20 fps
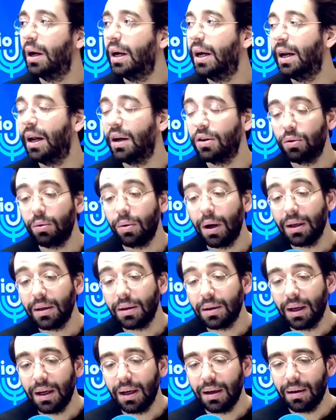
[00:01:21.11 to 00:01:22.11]
Et la joie,
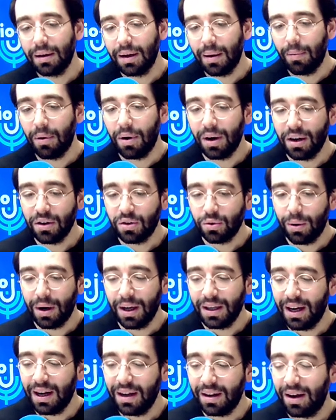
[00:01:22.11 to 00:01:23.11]
c'est d'abord la
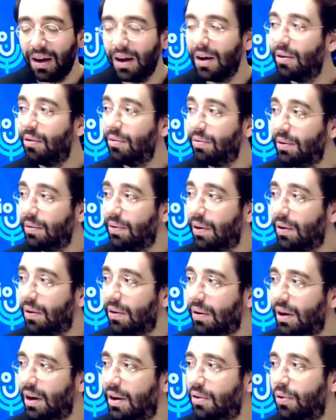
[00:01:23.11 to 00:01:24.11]
joie d'être
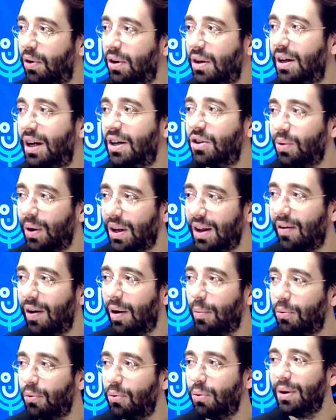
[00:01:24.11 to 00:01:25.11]
vivant, la, joie mhm.
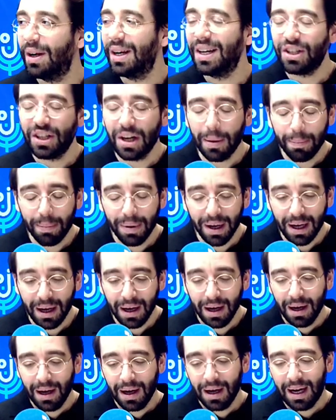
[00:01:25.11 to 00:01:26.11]
d'avoir pu
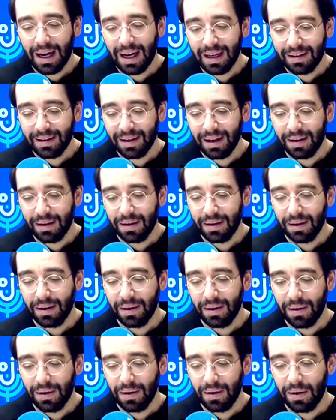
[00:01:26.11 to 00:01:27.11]
échapper à cette
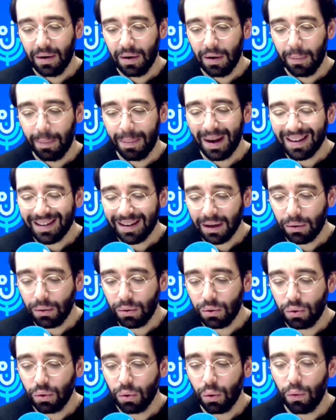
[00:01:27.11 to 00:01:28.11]
euh,
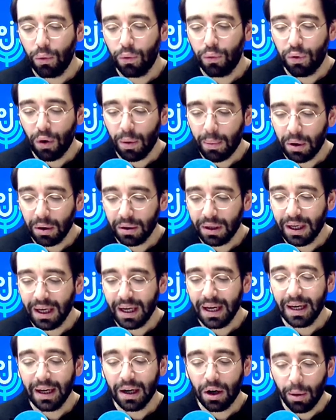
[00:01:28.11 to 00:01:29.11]
persécution
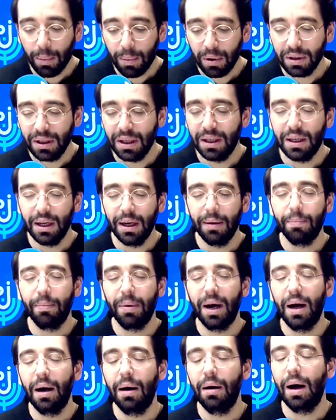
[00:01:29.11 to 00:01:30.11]
fomentée, commanditée
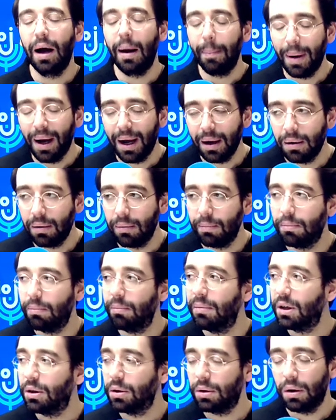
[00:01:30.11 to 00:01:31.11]
par Aman,
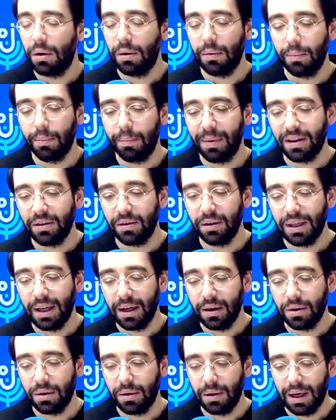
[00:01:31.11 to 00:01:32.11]
méchant
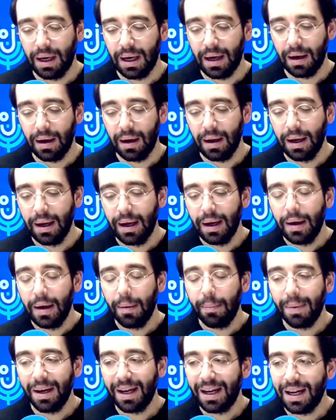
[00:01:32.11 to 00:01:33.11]
personnage de la
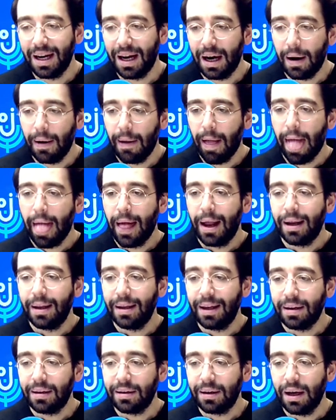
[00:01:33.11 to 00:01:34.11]
Megillah
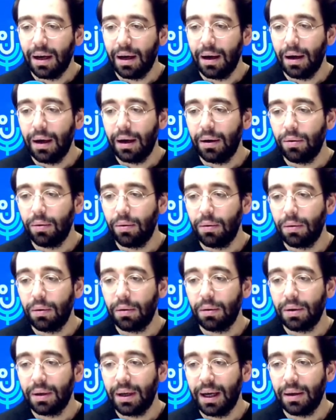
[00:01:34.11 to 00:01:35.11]
d'Esther, et mhm.
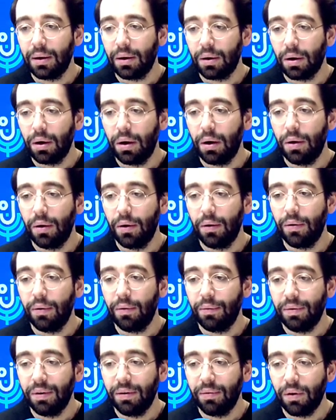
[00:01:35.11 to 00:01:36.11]
donc d'être euh,
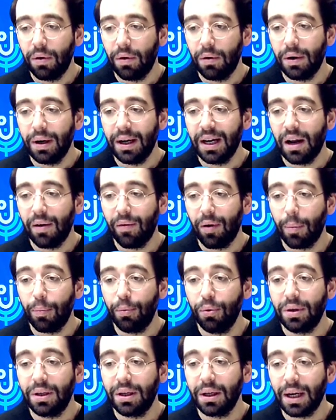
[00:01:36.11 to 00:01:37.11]
vivant et d'avoir
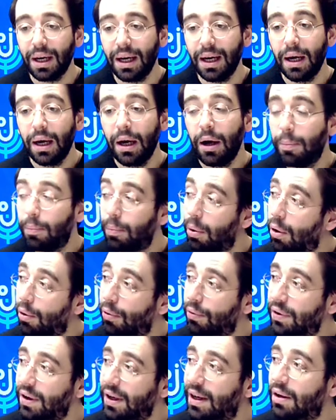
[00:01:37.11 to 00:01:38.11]
pu tirer
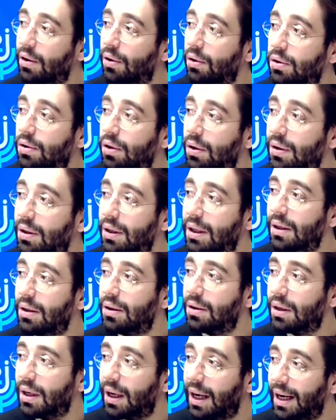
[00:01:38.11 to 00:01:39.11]
profit d'être sorti,
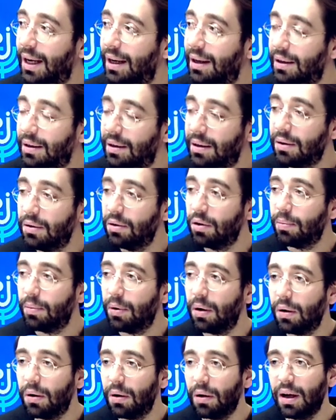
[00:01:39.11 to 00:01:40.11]
je dirais,
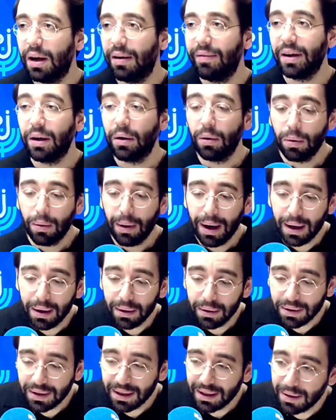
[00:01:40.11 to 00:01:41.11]
dignement et avec gloire
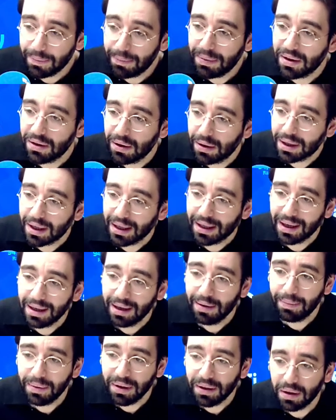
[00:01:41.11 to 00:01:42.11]
de cet épisode qui était un
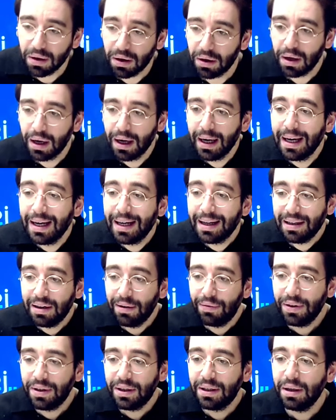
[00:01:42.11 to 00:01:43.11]
épisode
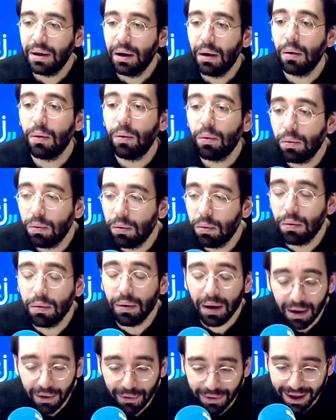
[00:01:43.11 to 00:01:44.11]
difficile
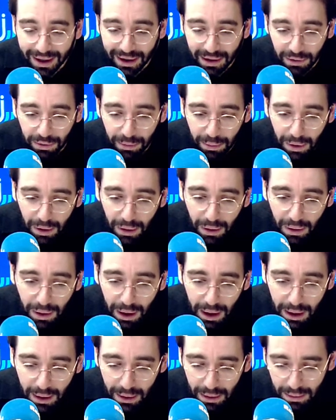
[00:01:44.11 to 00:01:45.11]
où effectivement
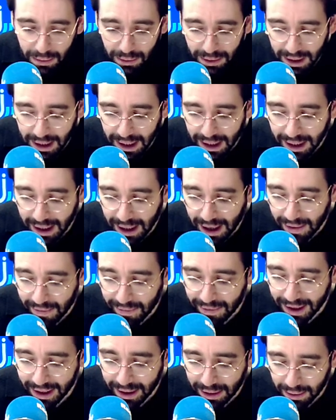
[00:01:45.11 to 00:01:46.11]
on est
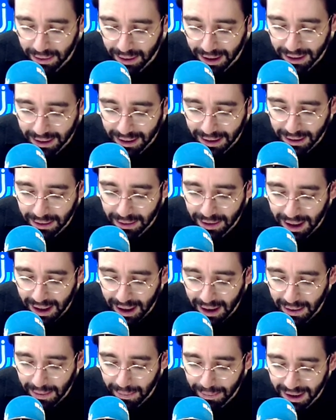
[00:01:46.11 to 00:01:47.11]
avec le récit de
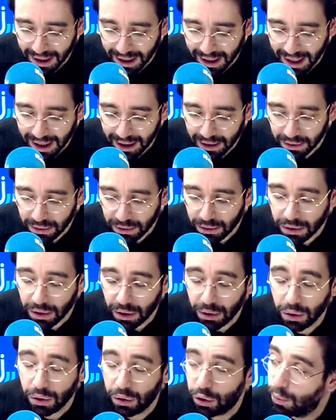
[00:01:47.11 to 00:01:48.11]
la Megillah dans une
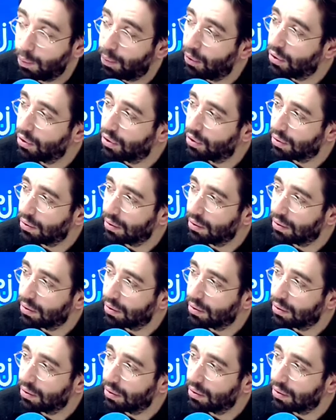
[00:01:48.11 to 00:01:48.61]
sorte de topos.